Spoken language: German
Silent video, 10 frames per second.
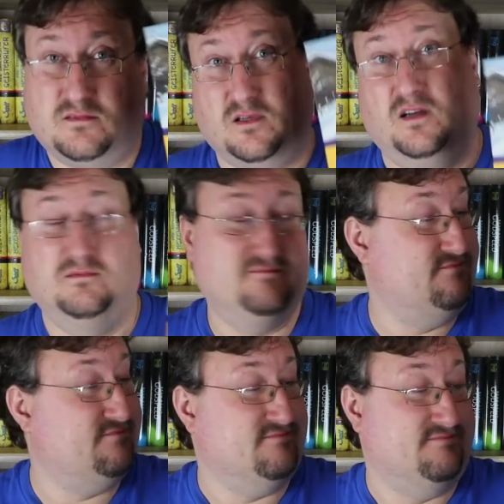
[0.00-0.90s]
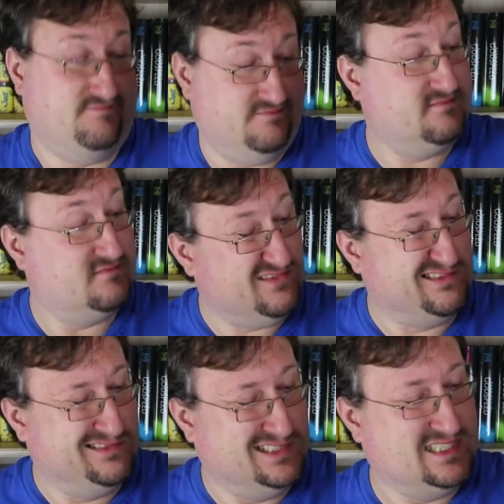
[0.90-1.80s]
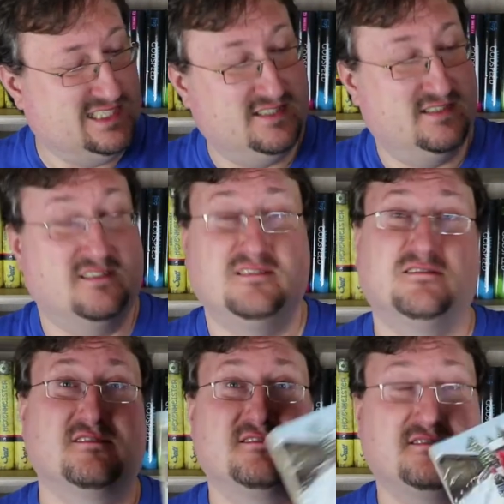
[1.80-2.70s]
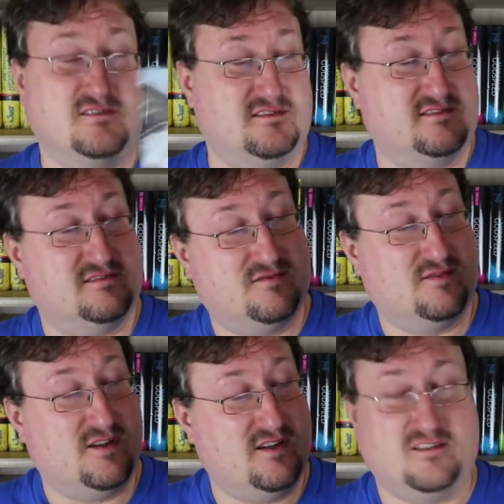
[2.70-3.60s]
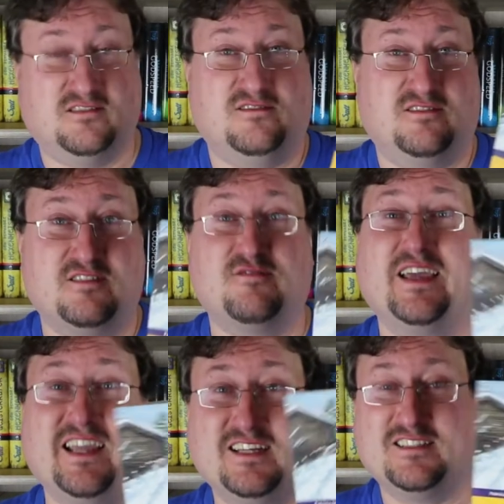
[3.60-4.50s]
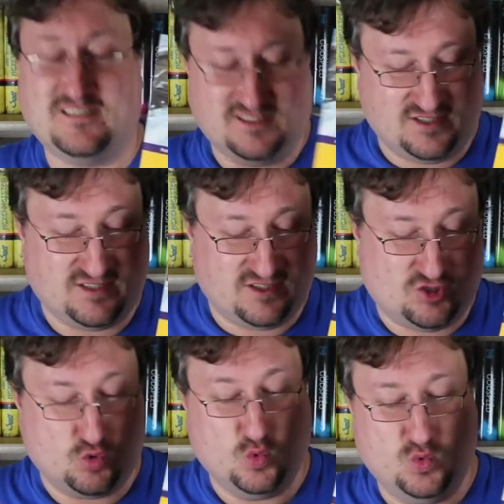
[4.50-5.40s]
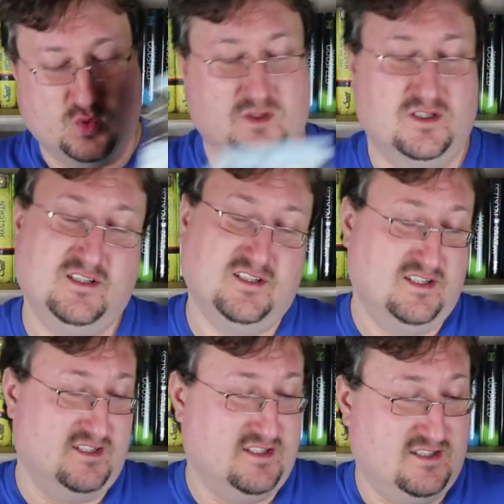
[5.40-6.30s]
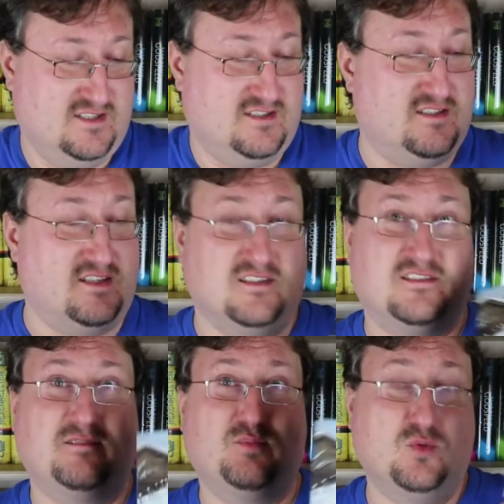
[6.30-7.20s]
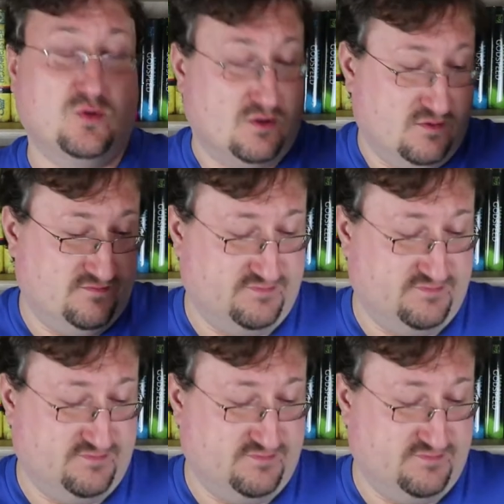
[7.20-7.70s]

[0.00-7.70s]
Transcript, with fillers: Tja. Hm. Und äh, ja, das, deswegen ist es... Uh, das erste Buch.